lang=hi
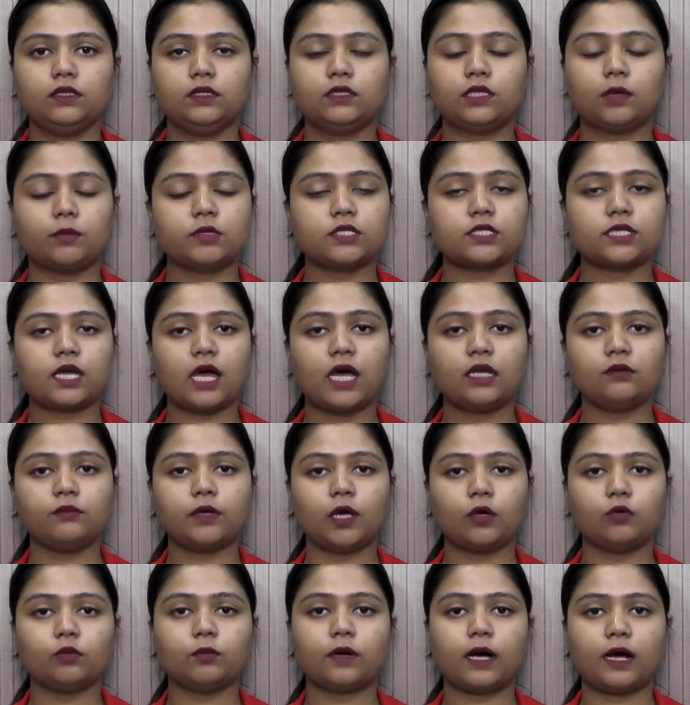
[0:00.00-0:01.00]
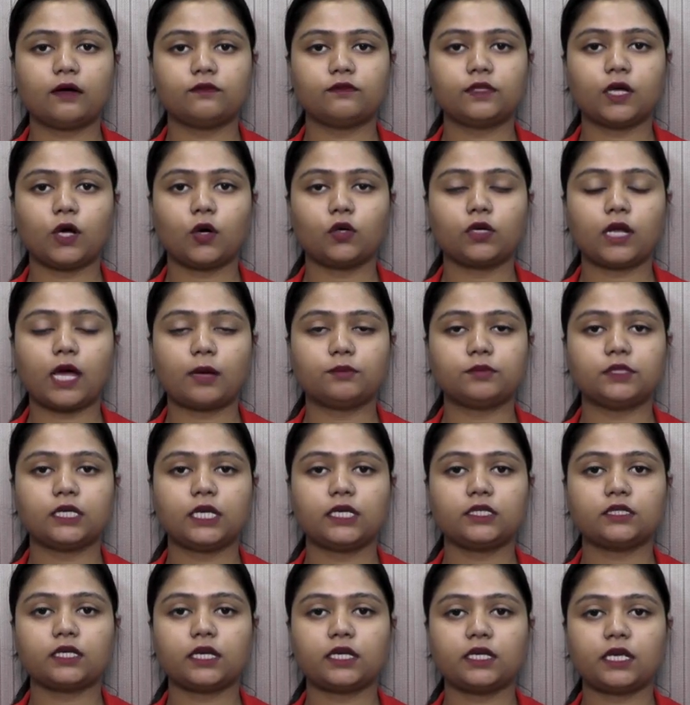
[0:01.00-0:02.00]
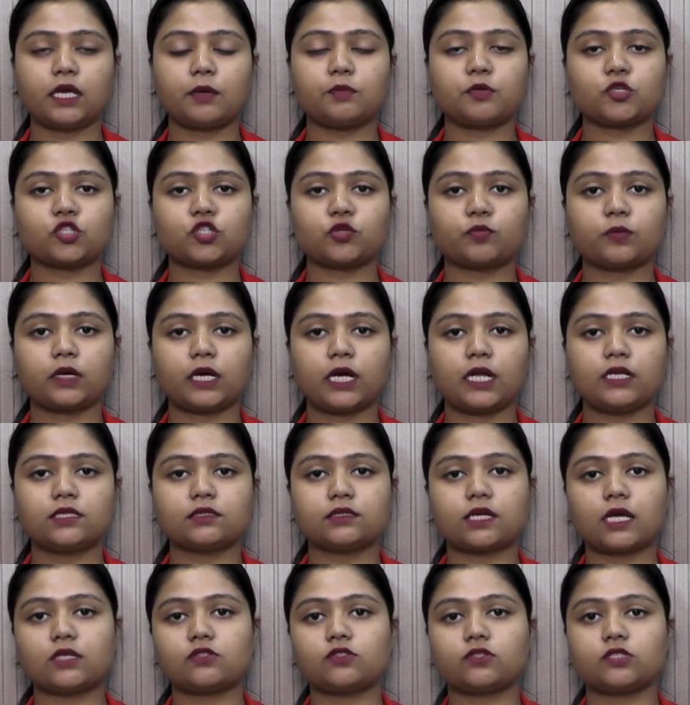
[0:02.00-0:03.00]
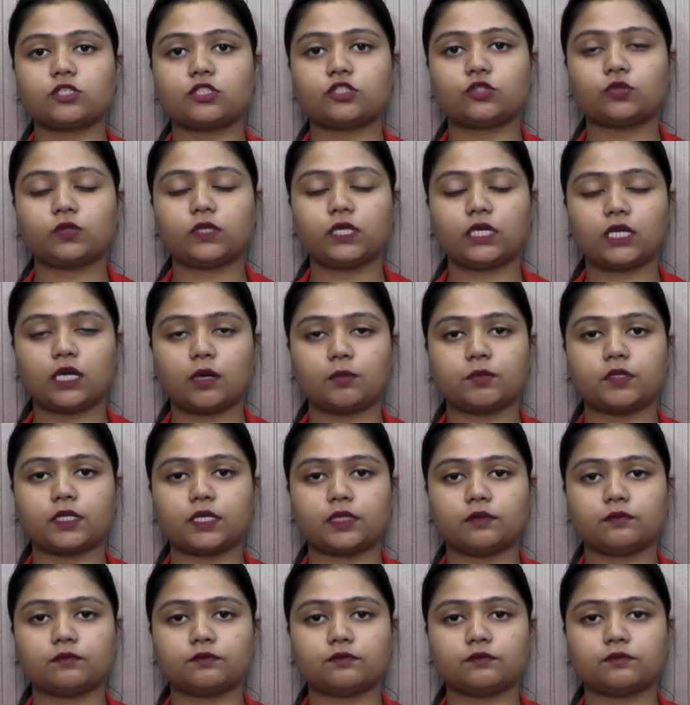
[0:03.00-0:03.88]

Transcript: नमस्कार मैं हूं भावना और आप देख रहे हैं पश्चिम बंगाल राज्य से जुड़ी खबरें